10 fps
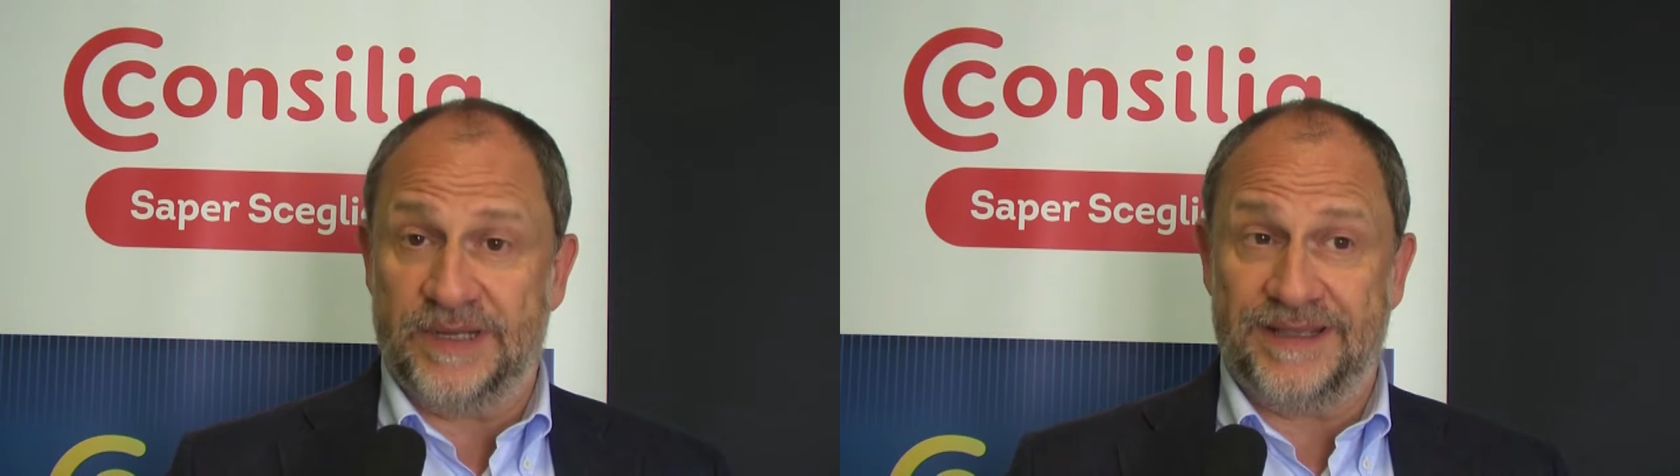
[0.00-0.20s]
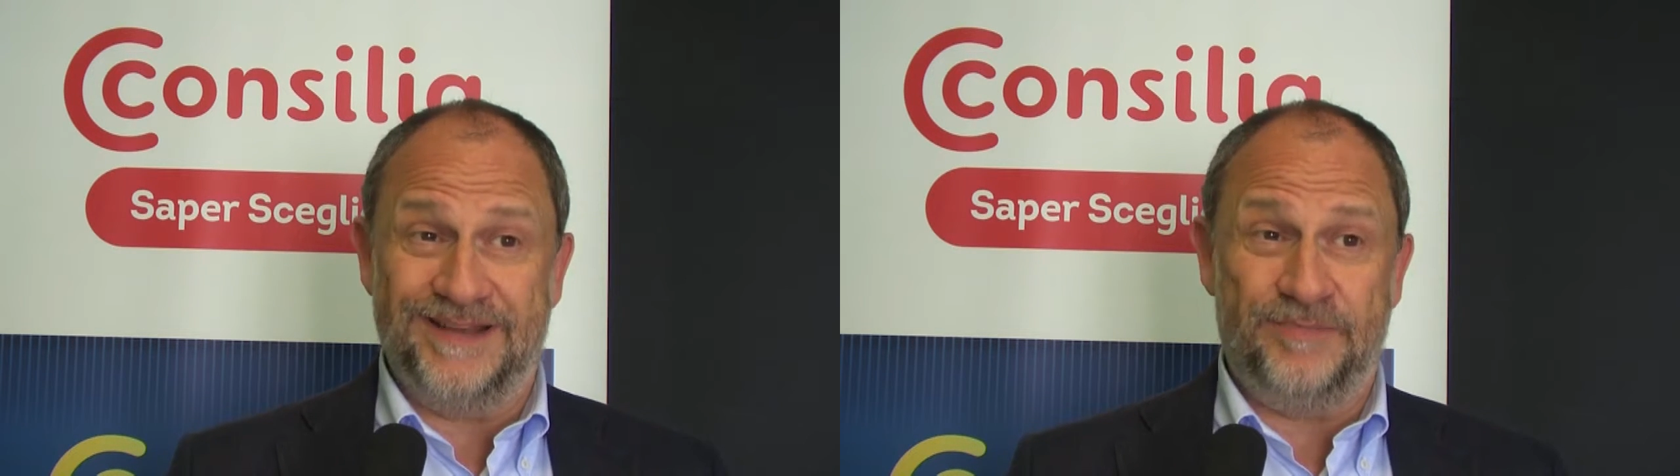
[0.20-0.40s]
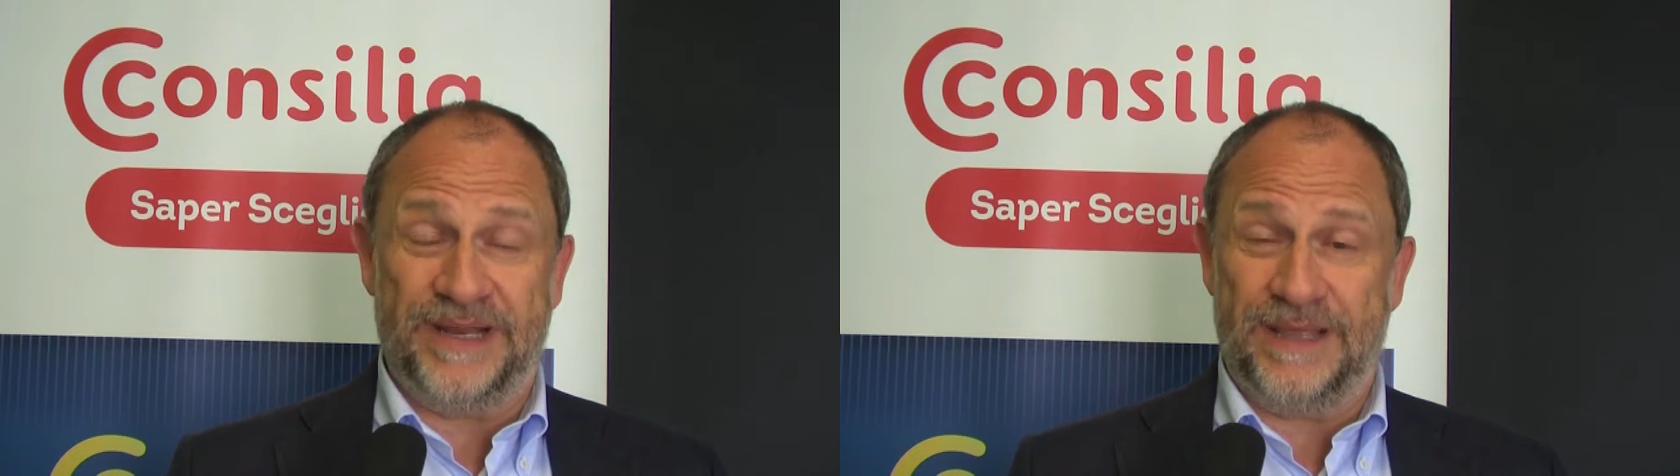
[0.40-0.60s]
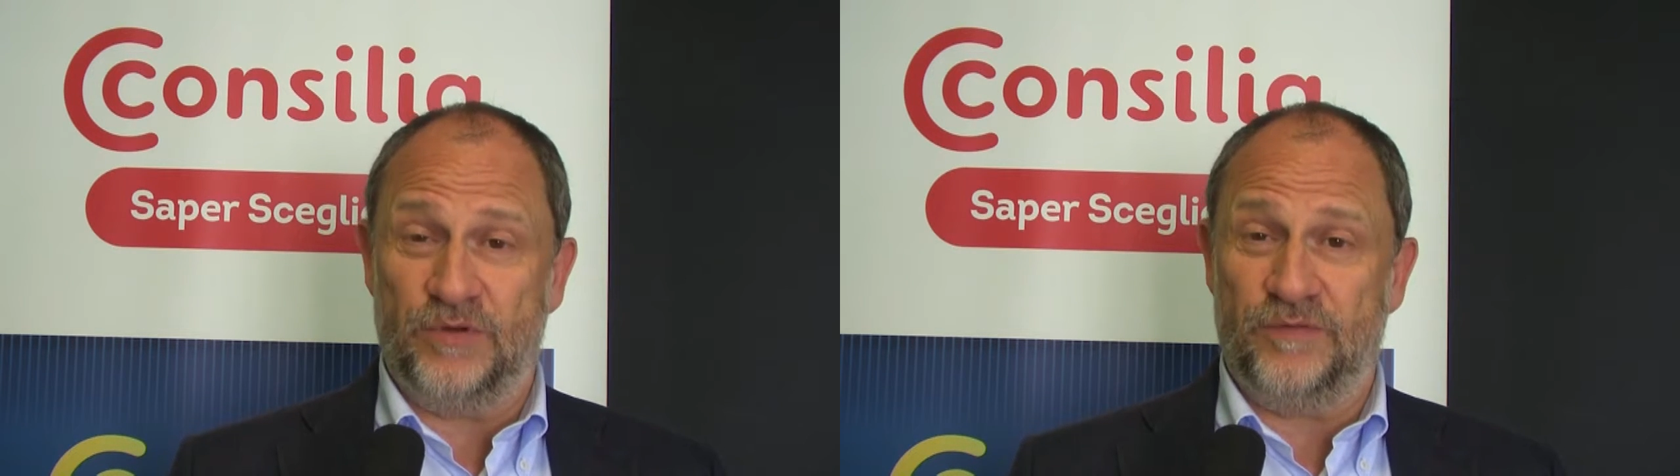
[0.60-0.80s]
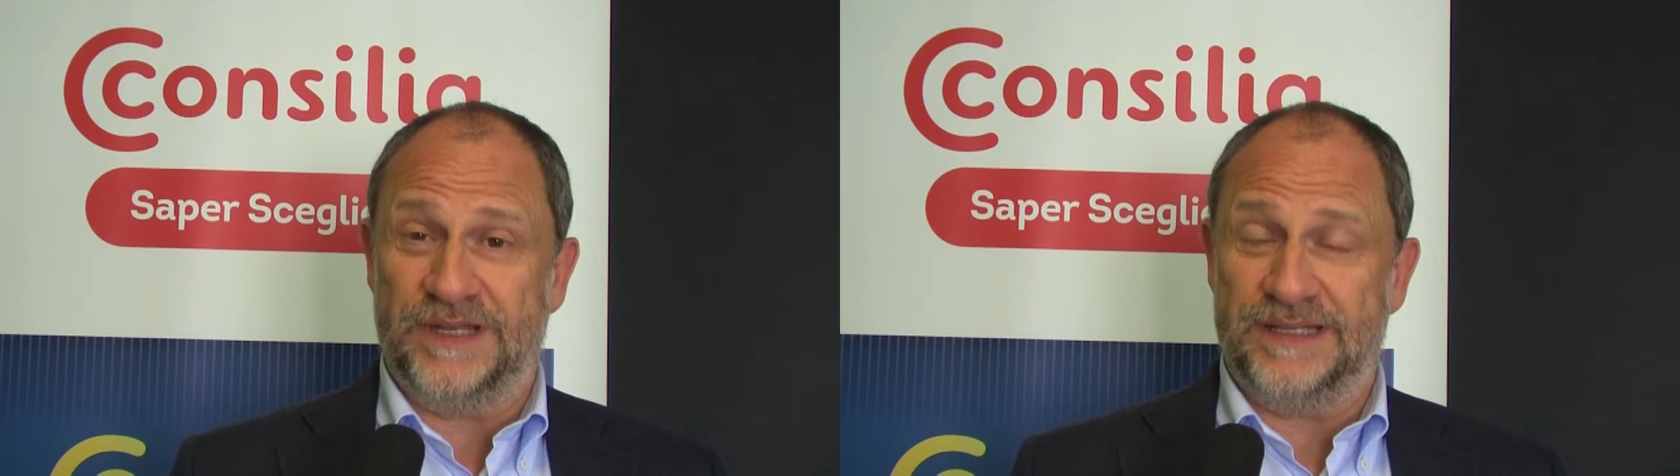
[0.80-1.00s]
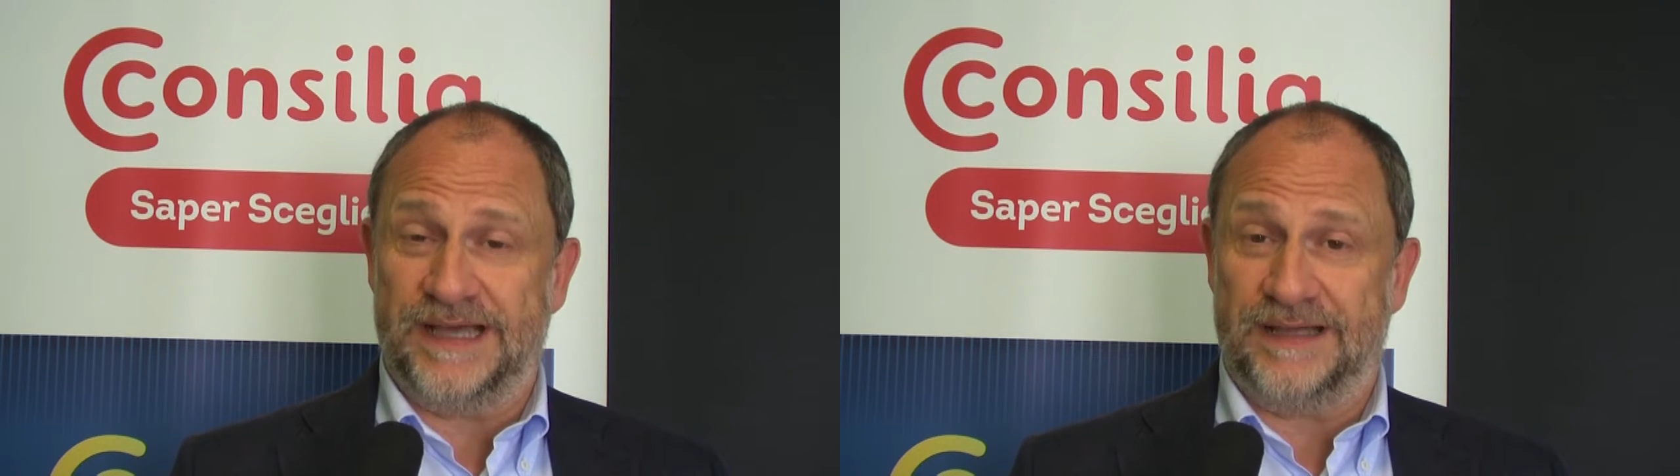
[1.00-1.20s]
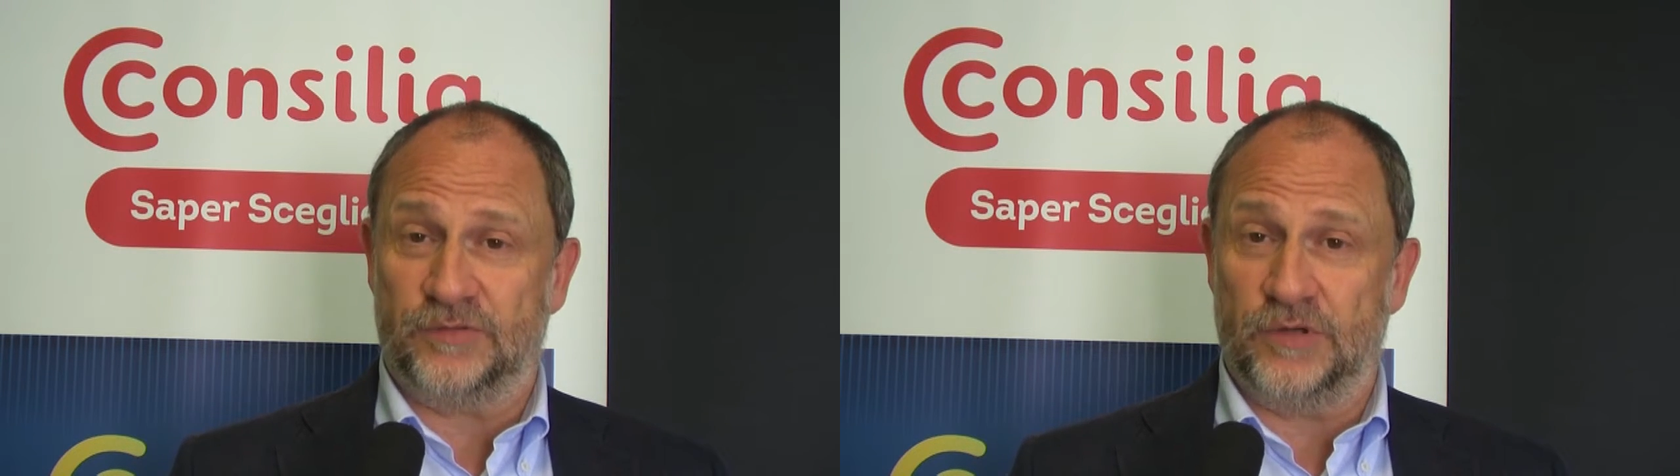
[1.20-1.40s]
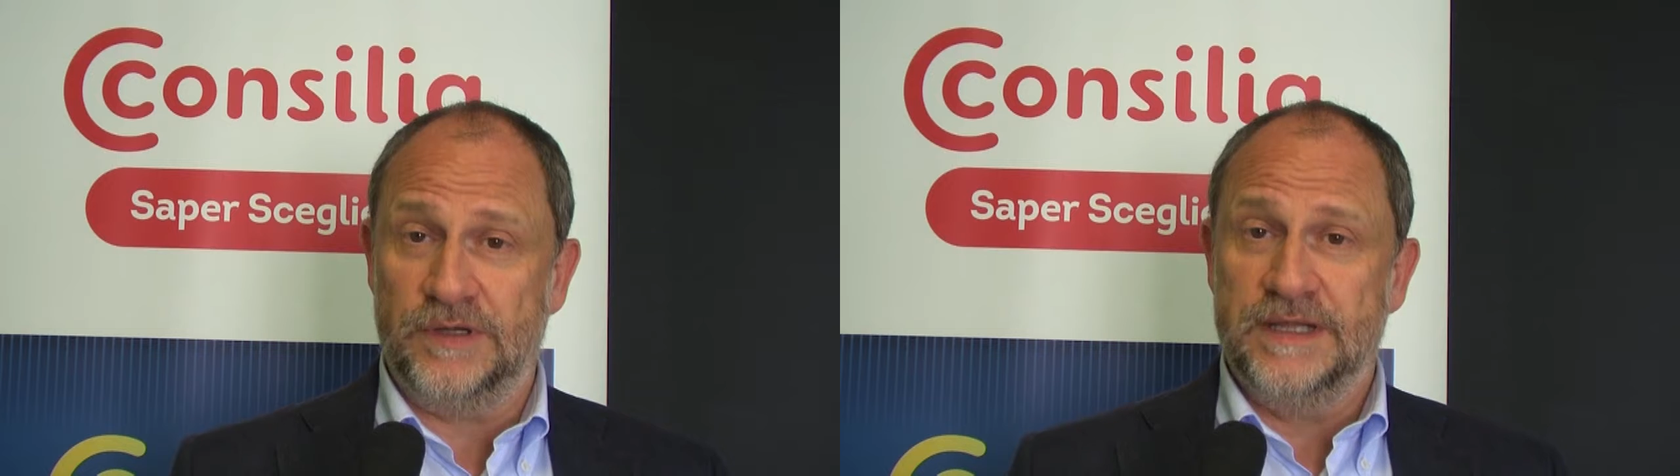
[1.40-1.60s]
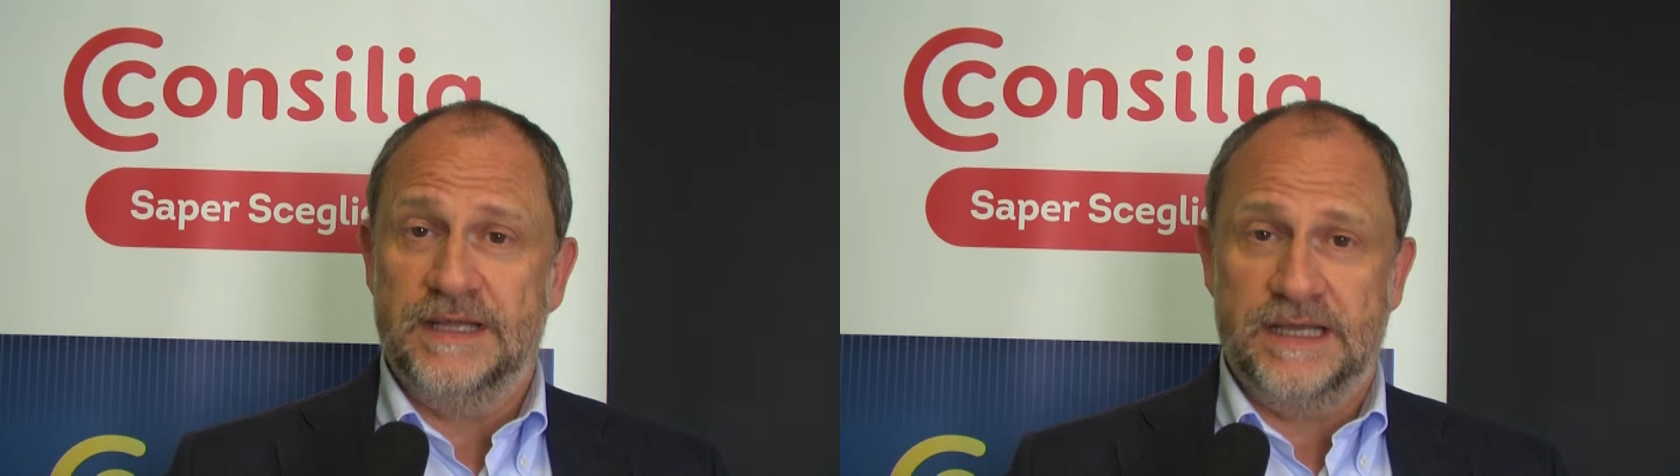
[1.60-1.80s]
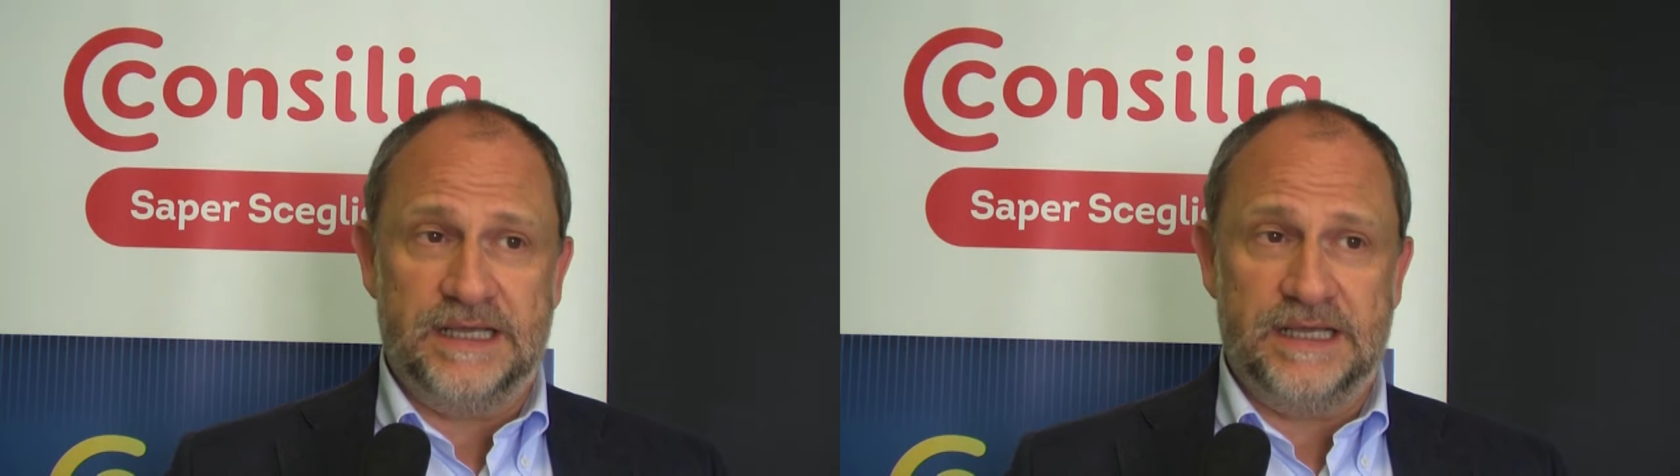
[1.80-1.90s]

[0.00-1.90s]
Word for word: perché il premio viene dato